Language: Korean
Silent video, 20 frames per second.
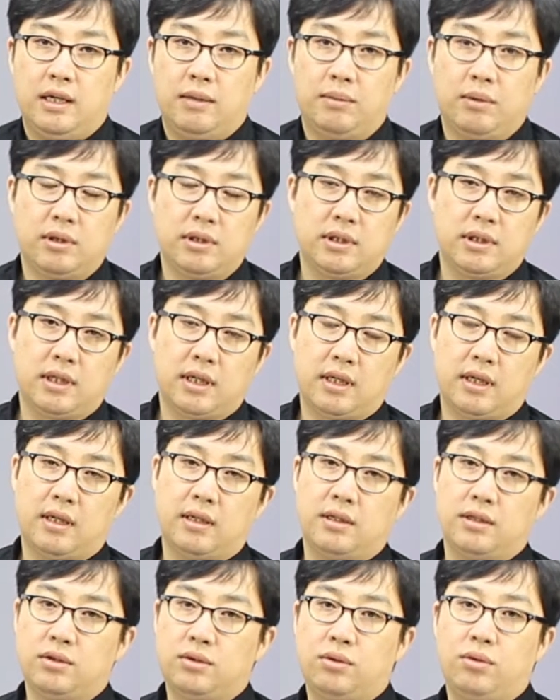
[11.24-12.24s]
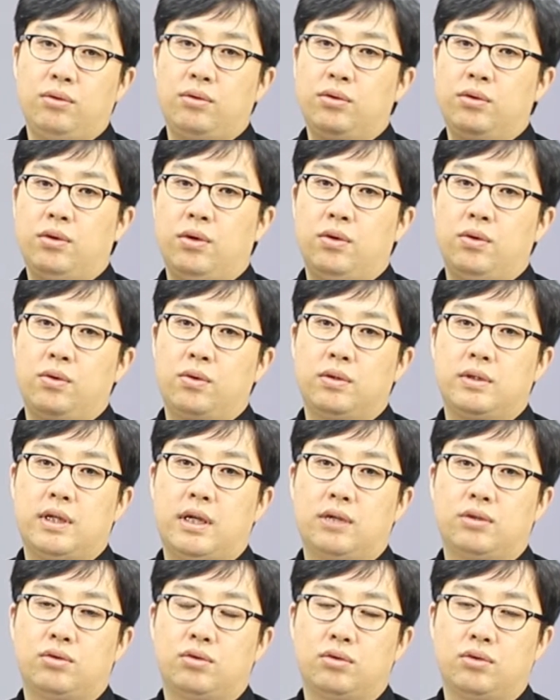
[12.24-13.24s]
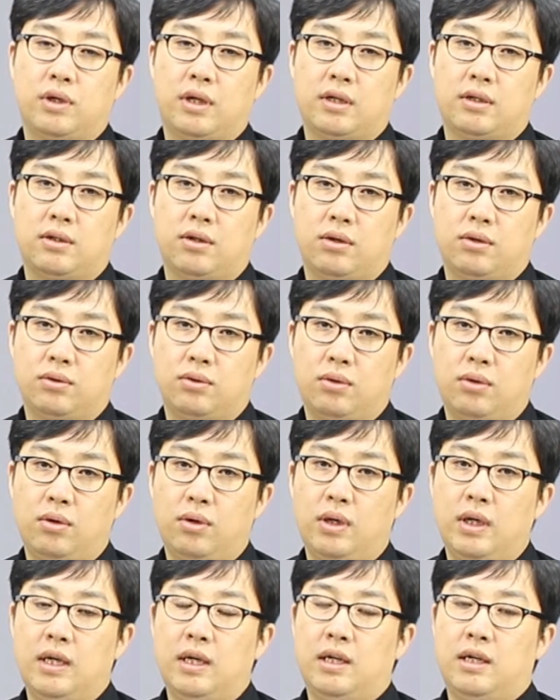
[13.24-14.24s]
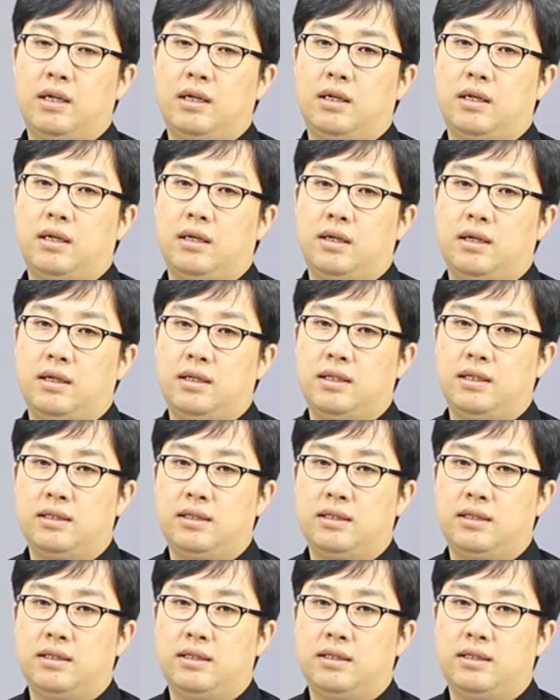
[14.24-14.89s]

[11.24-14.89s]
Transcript: 이번 시간에는 소유 형용사 중에서도 어,